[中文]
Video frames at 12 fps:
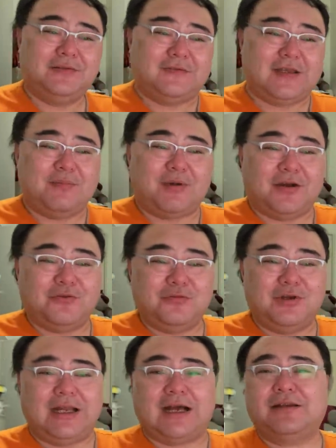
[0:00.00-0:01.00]
这帮
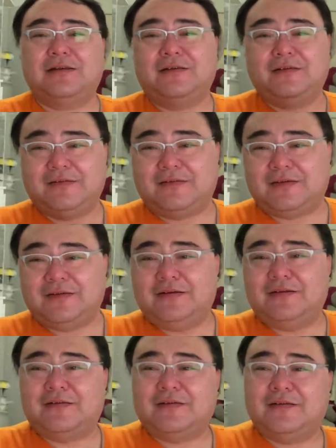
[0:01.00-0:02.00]
运粮的这
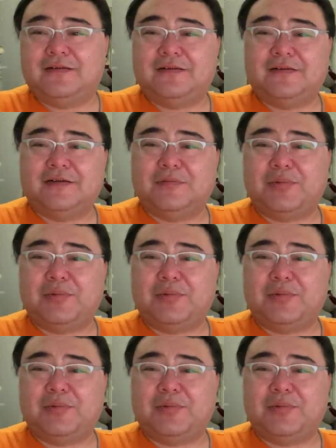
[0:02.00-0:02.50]
个